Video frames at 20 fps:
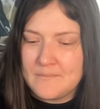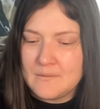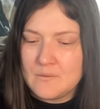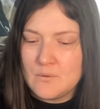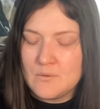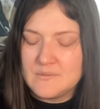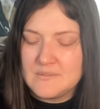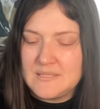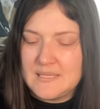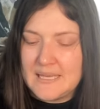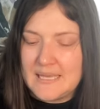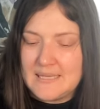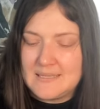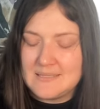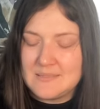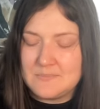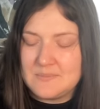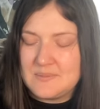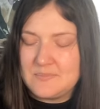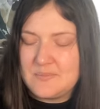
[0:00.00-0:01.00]
on dirait que
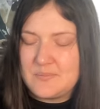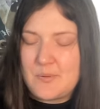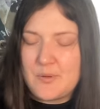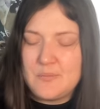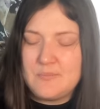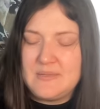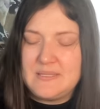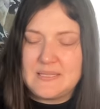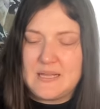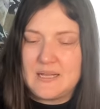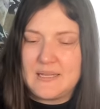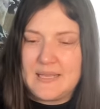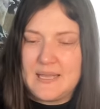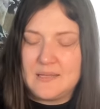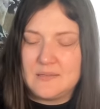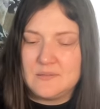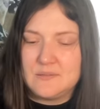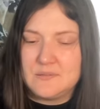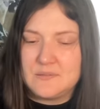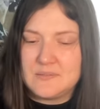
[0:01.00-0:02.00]
c'est pas une mise en
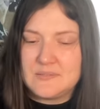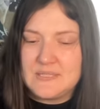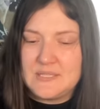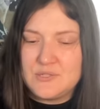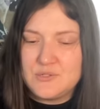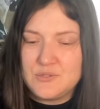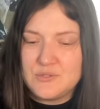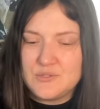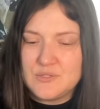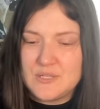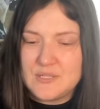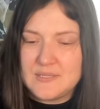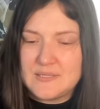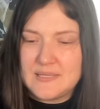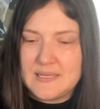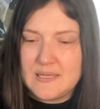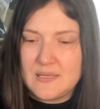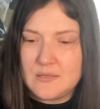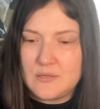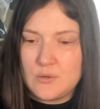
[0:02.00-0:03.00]
garde. C'est juste de
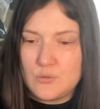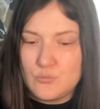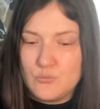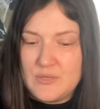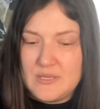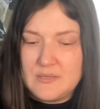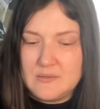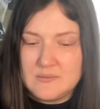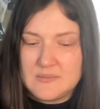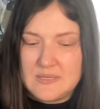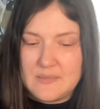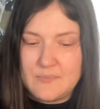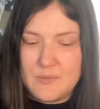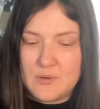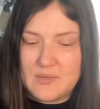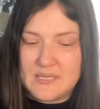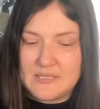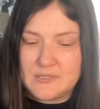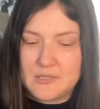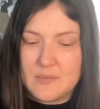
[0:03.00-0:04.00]
dire que oui, c'est
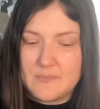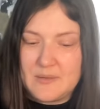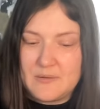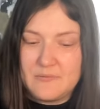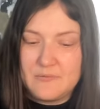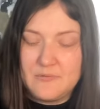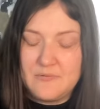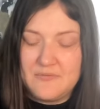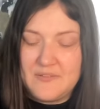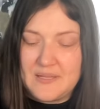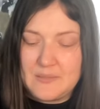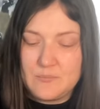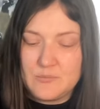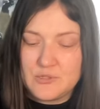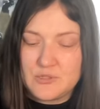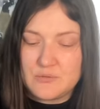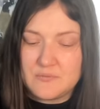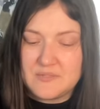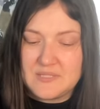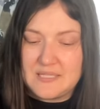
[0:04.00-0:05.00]
bon, qu'est-ce comment vous le faites. Moi,
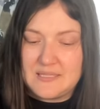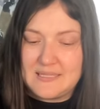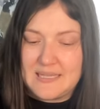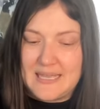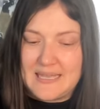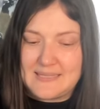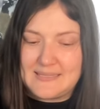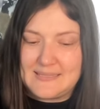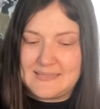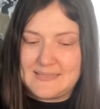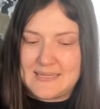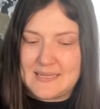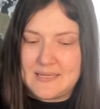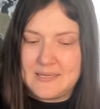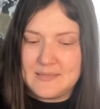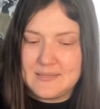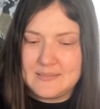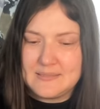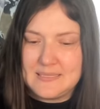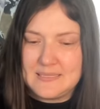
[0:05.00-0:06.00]
je trouve que c'est très sain.
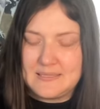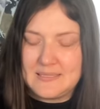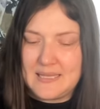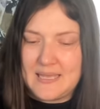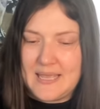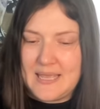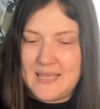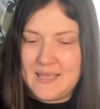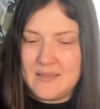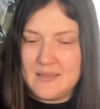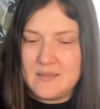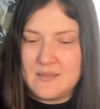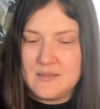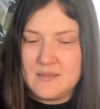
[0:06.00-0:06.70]
C'est très.